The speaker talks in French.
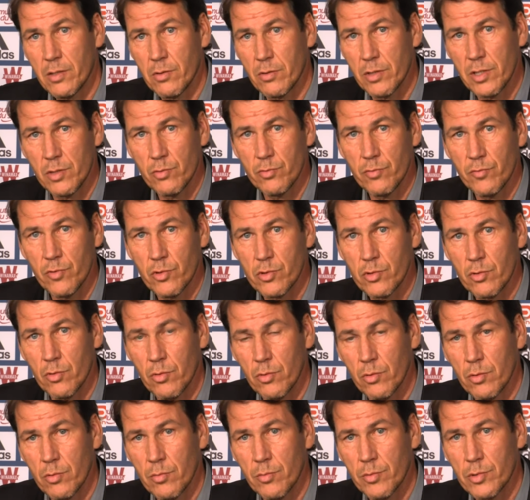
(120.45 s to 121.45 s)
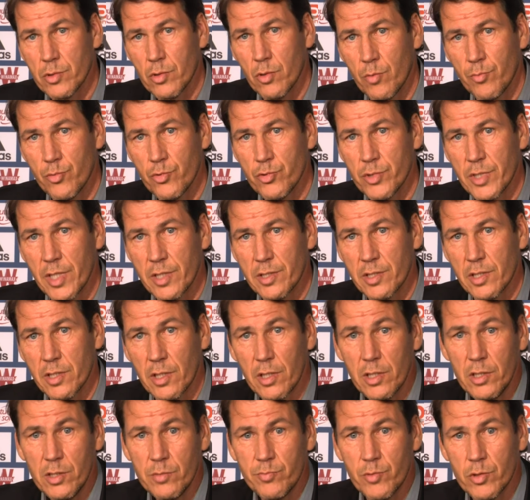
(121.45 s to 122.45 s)
Quand les nouveaux seront, plus
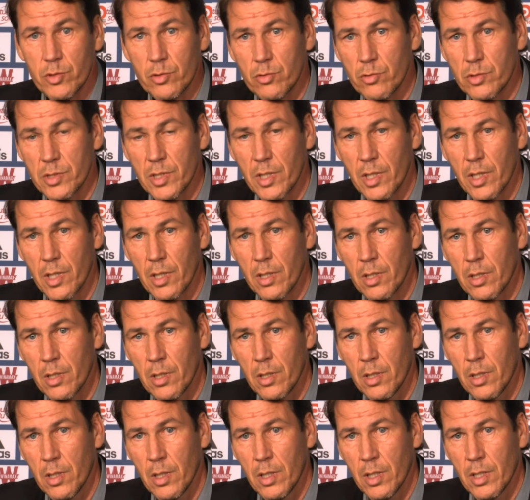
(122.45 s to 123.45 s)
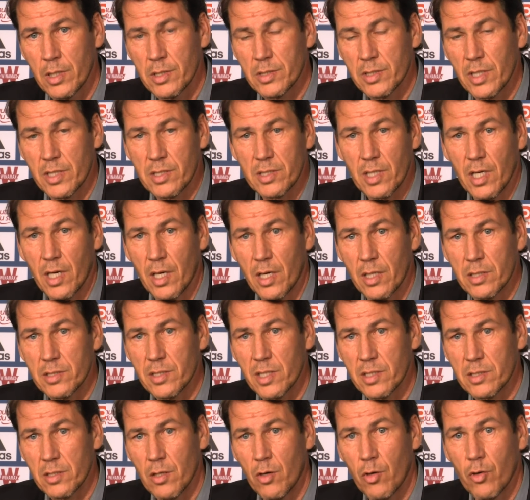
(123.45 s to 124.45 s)
intégrés, je pense que ça, sera,
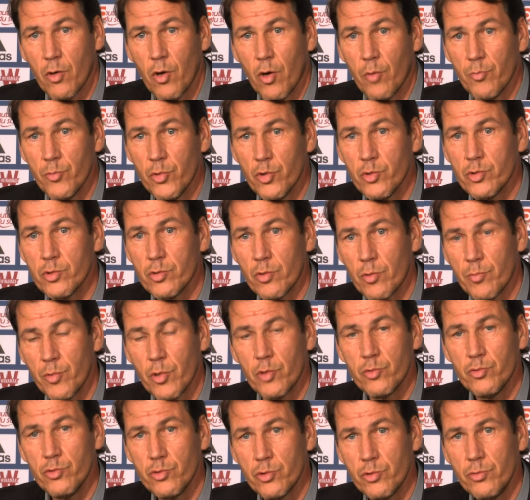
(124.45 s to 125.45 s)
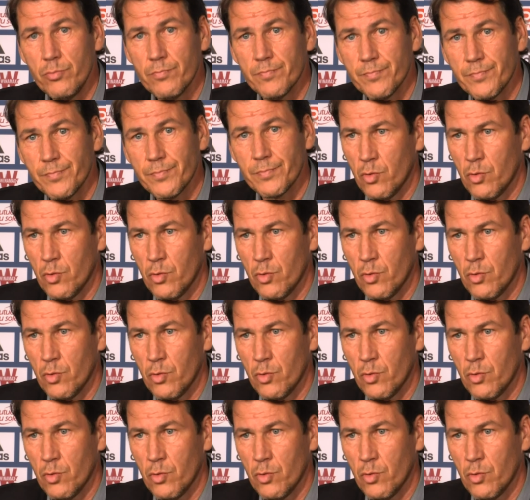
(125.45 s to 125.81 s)
encore mieux sur le plan du jeu.